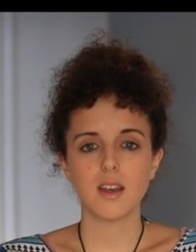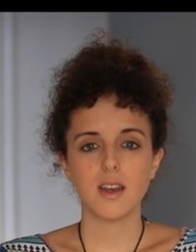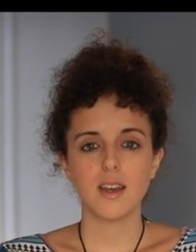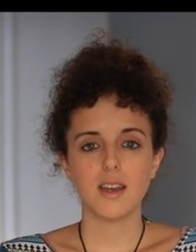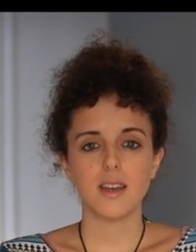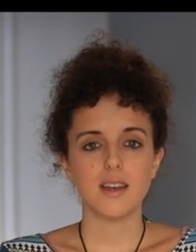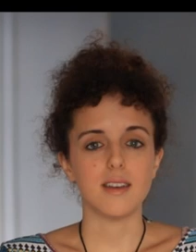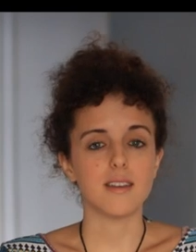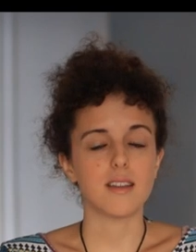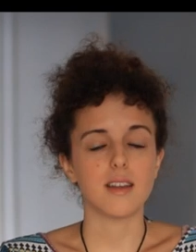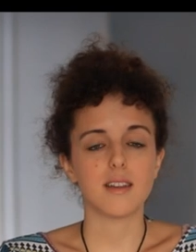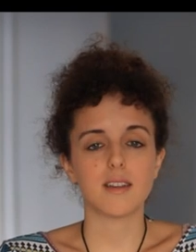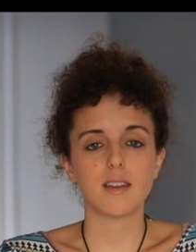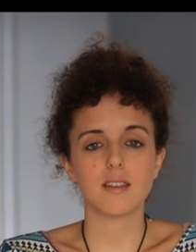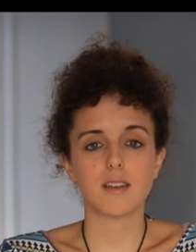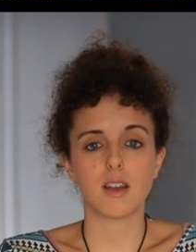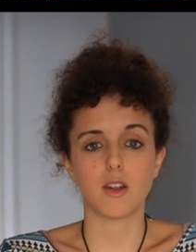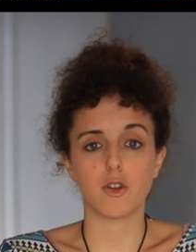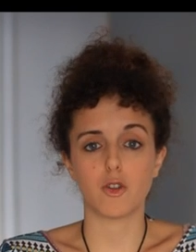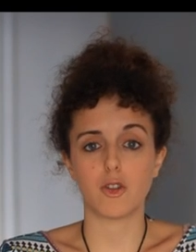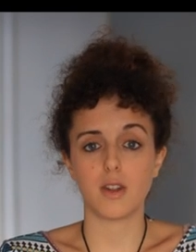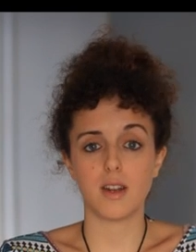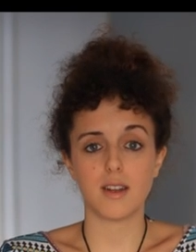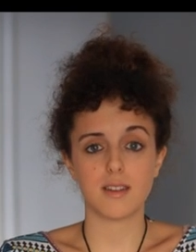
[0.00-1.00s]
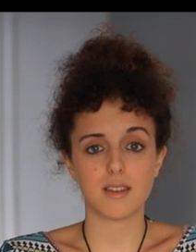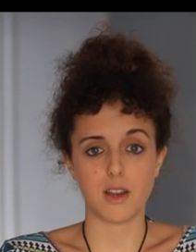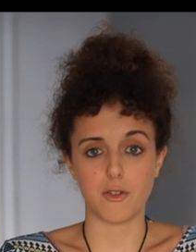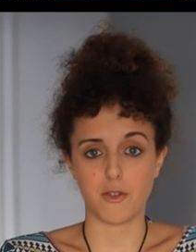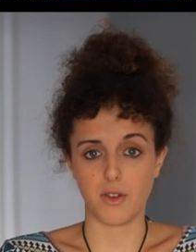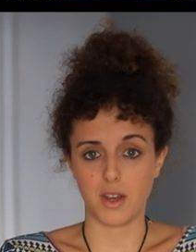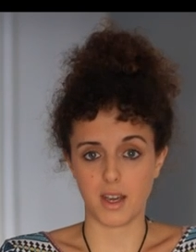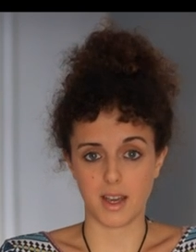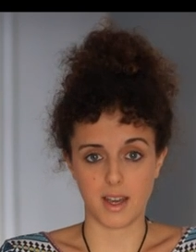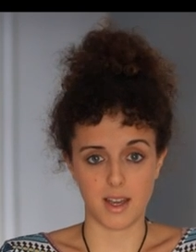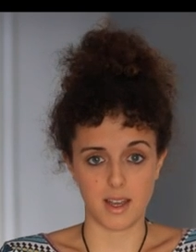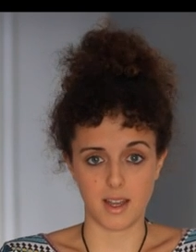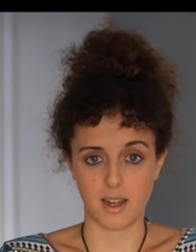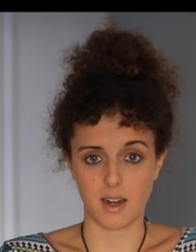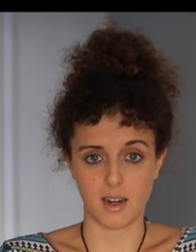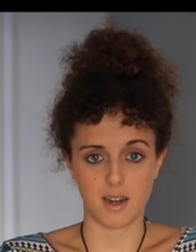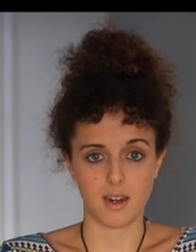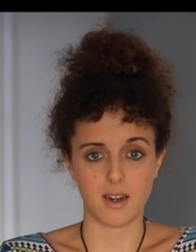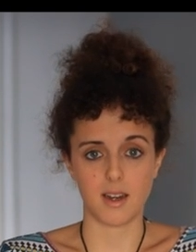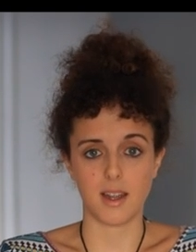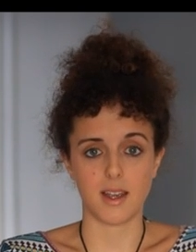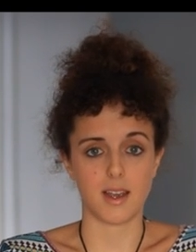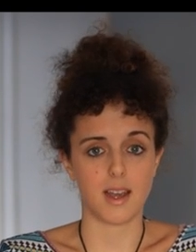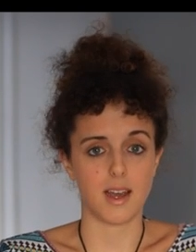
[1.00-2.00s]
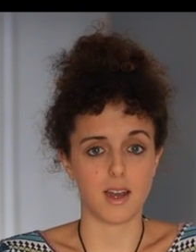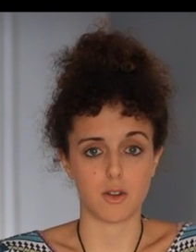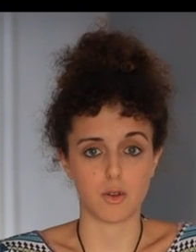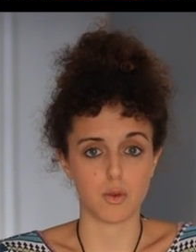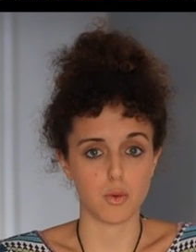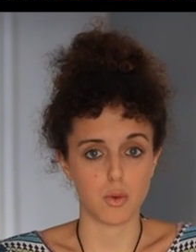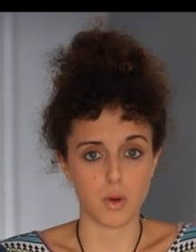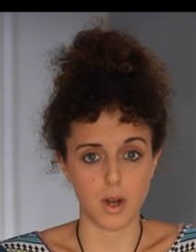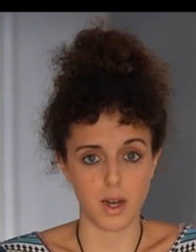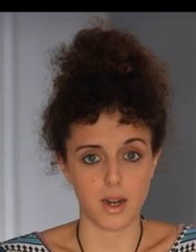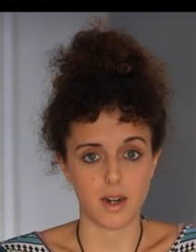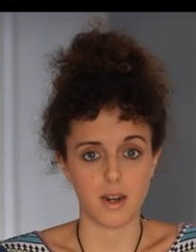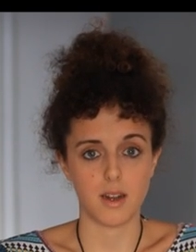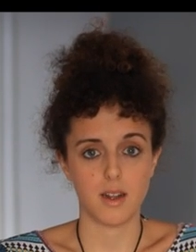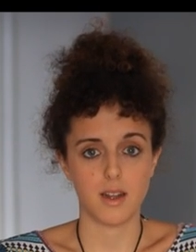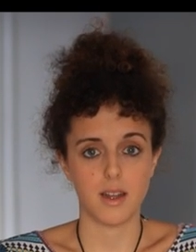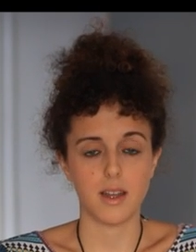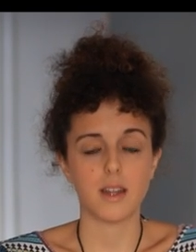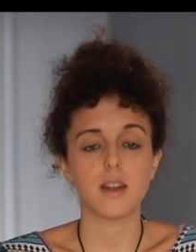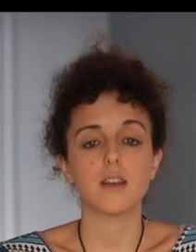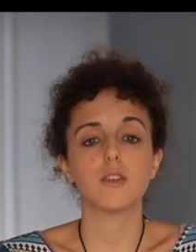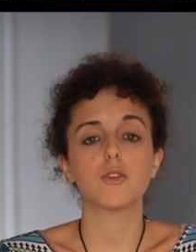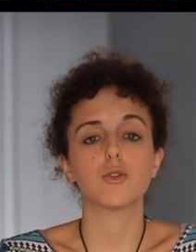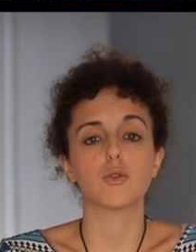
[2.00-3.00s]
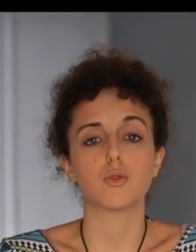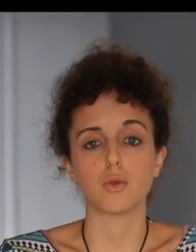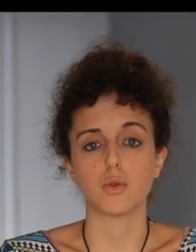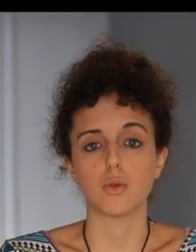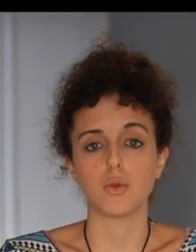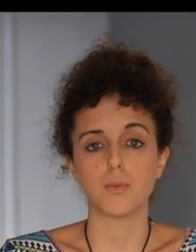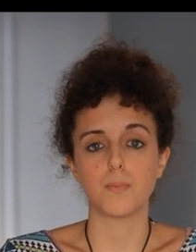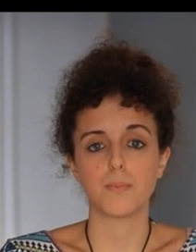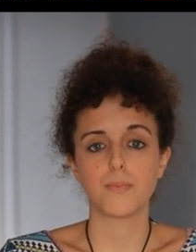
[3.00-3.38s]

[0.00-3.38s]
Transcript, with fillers: y sientes que no tienes que fingir ni que actuar, eres tú.